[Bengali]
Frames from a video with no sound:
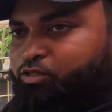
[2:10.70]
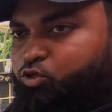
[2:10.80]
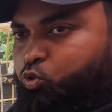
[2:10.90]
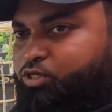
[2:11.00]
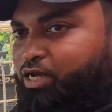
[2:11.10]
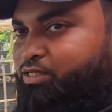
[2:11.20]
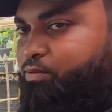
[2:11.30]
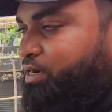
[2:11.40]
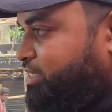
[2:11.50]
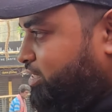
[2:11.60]
কিন্তু সোজা আছে
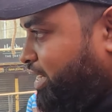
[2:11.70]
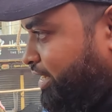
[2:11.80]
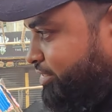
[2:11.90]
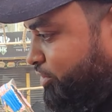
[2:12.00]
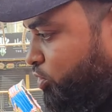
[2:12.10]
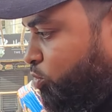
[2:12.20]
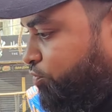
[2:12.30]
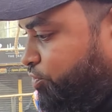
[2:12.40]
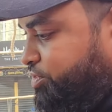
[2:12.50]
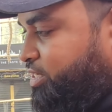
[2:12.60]
বাট এই যে ডানে যে একটু মুভ
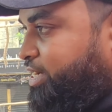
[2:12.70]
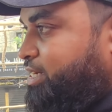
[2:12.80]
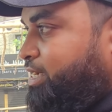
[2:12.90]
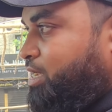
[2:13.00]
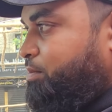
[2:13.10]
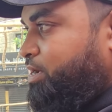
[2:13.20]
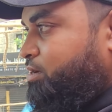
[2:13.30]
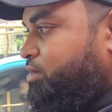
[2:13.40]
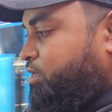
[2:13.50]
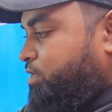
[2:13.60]
করছে এইটাকে আবার
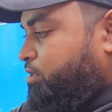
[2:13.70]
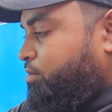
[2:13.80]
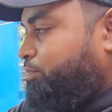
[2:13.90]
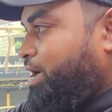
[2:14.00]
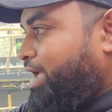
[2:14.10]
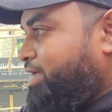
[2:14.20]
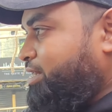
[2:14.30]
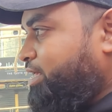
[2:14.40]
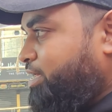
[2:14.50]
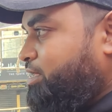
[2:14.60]
বায়ে
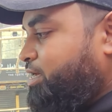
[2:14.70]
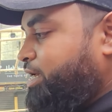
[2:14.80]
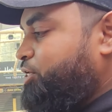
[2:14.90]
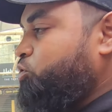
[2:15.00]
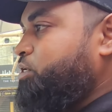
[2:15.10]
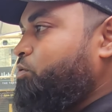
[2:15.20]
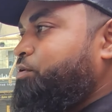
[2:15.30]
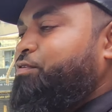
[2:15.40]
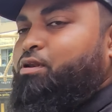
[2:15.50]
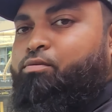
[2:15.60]
নিয়ে এই সোজা
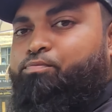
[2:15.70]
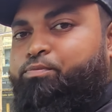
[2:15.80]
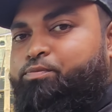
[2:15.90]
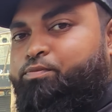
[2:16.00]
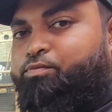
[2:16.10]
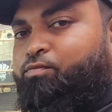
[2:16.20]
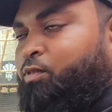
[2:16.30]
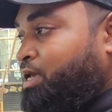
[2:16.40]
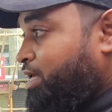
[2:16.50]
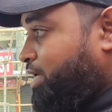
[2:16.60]
করে ফেললাম
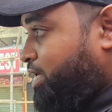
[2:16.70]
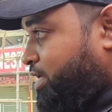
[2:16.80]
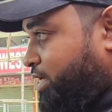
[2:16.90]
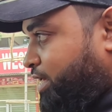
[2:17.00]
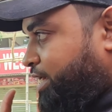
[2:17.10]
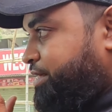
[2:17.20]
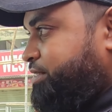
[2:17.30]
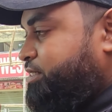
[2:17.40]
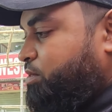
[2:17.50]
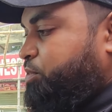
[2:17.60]
এই
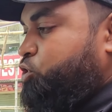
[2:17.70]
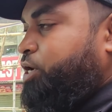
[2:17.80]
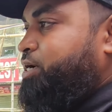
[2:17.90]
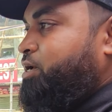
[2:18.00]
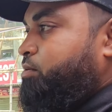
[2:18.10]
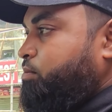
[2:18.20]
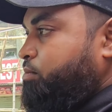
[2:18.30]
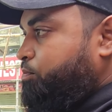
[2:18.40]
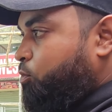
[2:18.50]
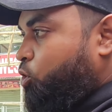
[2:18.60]
যে যে বিষয়টা
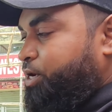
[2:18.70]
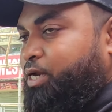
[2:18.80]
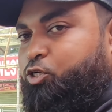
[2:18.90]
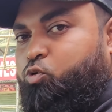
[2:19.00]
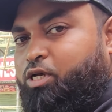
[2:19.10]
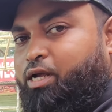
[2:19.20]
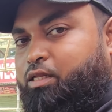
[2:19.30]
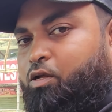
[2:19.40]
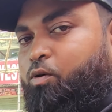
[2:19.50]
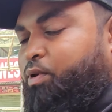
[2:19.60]
বডিটা সোজা
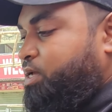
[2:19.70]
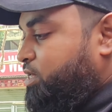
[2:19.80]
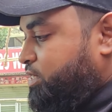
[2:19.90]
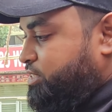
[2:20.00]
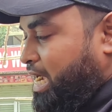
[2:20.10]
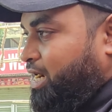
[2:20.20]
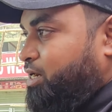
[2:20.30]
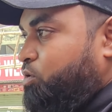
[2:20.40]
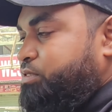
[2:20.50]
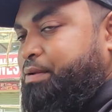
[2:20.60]
রাখতে হবে
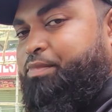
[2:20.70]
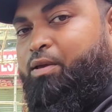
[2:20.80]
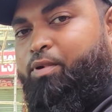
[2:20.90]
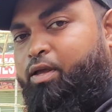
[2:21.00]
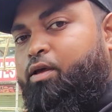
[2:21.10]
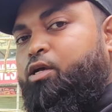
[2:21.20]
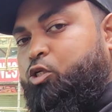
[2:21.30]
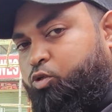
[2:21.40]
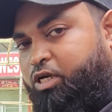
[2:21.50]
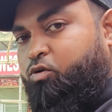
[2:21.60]
চাকাটাও সেম টাইমে
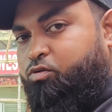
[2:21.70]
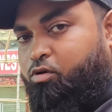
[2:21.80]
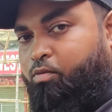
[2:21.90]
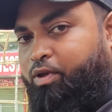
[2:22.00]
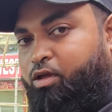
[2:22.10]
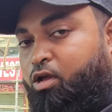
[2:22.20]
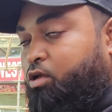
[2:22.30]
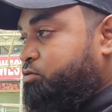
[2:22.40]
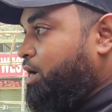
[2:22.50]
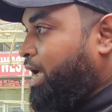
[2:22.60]
সোজা করতে হবে
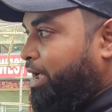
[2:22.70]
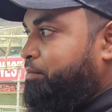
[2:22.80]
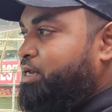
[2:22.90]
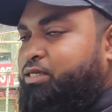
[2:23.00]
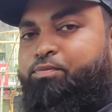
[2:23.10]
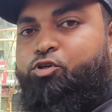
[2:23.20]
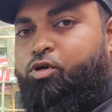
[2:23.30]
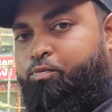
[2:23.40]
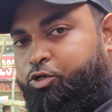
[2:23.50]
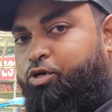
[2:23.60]
সো আমরা যে
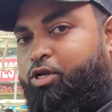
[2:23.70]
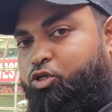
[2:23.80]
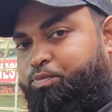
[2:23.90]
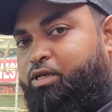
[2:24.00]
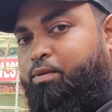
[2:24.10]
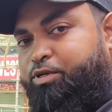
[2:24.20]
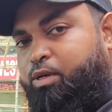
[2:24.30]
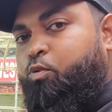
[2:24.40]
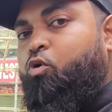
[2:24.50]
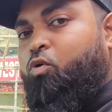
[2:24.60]
বিষয়টা সব থেকে বেশি
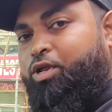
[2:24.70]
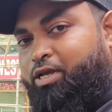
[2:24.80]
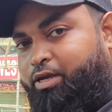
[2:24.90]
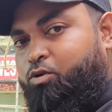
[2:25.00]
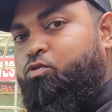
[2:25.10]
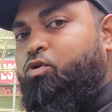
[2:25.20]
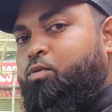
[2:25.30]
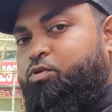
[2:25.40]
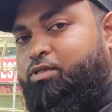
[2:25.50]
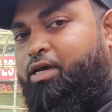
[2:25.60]
ভুল করে থাকি নতুন
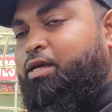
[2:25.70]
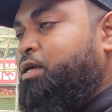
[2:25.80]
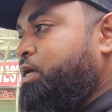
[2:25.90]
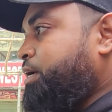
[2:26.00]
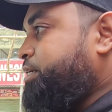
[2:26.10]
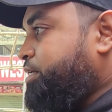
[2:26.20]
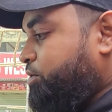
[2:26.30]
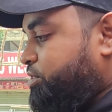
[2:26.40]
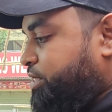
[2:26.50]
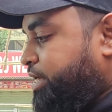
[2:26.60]
অবস্থায় সেটি
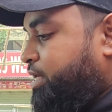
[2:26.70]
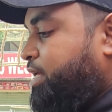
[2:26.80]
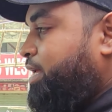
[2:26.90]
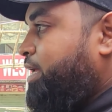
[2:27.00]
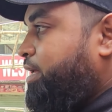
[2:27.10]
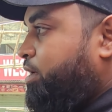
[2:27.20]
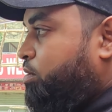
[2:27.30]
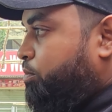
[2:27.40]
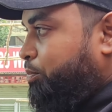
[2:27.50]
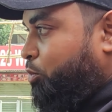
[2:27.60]
হচ্ছে
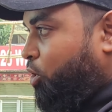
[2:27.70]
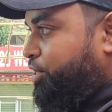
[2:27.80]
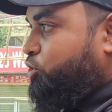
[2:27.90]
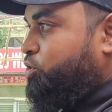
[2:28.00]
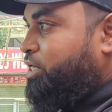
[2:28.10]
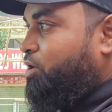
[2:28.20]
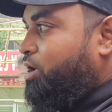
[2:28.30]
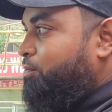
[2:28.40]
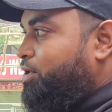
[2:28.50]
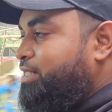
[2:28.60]
বডি সোজা
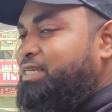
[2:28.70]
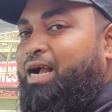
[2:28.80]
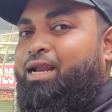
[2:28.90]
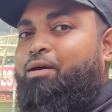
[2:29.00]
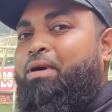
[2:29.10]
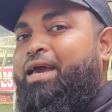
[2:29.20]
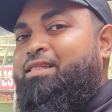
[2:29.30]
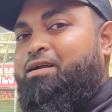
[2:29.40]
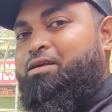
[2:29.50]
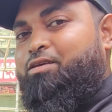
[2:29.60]
করার পরে চাকাটা বায়ে
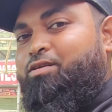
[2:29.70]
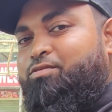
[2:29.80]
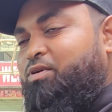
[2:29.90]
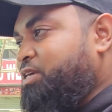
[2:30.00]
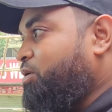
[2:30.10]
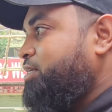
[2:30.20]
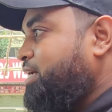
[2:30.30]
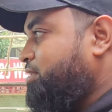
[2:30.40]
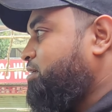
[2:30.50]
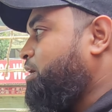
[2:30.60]
থাকে তো কি হয়
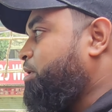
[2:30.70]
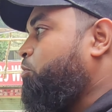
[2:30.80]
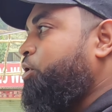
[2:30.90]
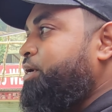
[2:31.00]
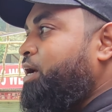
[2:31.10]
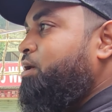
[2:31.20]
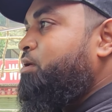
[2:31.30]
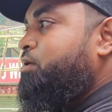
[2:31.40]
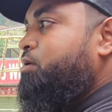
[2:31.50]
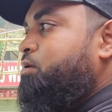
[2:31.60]
সাথে সাথে আবার বডিটা
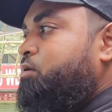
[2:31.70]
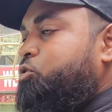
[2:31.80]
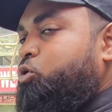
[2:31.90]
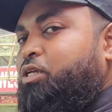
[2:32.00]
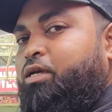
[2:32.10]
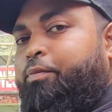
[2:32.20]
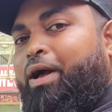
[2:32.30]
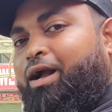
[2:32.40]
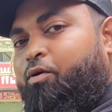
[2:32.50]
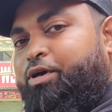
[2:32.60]
সোজা থেকে
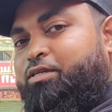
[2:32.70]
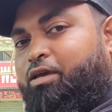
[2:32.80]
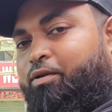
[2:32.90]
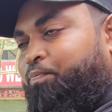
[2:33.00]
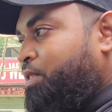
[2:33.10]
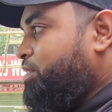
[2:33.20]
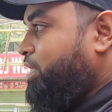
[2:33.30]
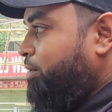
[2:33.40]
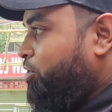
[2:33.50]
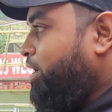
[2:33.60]
বাঁকা হয়ে যায়
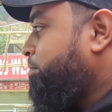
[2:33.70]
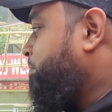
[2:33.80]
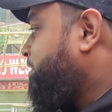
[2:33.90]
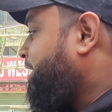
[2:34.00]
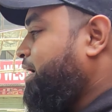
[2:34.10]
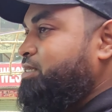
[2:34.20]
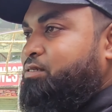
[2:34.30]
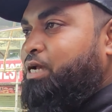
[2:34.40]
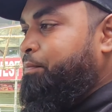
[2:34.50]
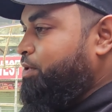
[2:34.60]
কেমন হয় আমি আপনি দেখাই যে
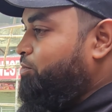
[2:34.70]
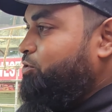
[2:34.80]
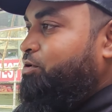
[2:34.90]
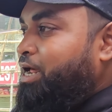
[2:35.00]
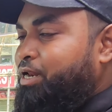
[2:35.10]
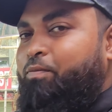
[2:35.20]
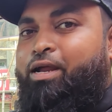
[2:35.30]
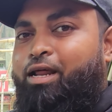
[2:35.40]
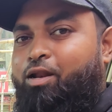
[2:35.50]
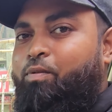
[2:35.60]
সাপের মতো ডানে
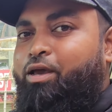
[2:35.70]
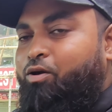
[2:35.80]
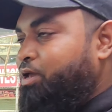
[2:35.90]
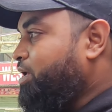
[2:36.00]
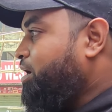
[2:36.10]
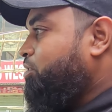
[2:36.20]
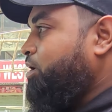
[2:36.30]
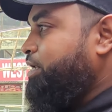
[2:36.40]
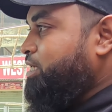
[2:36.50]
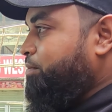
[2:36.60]
বায়ে ডানে বায়ে হয়
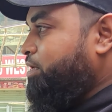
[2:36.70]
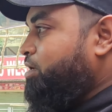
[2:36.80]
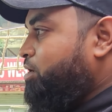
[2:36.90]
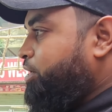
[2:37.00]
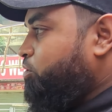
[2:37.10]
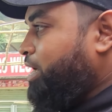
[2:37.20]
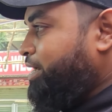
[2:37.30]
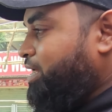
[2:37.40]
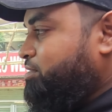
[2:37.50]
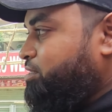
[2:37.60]
ধরেন এই যে আমি একটু
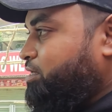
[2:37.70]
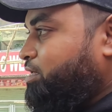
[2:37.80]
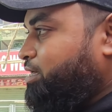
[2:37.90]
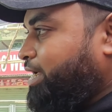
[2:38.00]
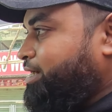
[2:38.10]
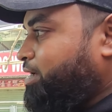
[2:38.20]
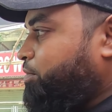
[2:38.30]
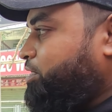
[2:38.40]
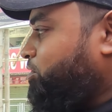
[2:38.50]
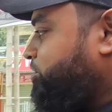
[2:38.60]
ডানে রাখছি গাড়িটা
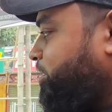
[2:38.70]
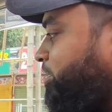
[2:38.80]
আবার কী হচ্ছে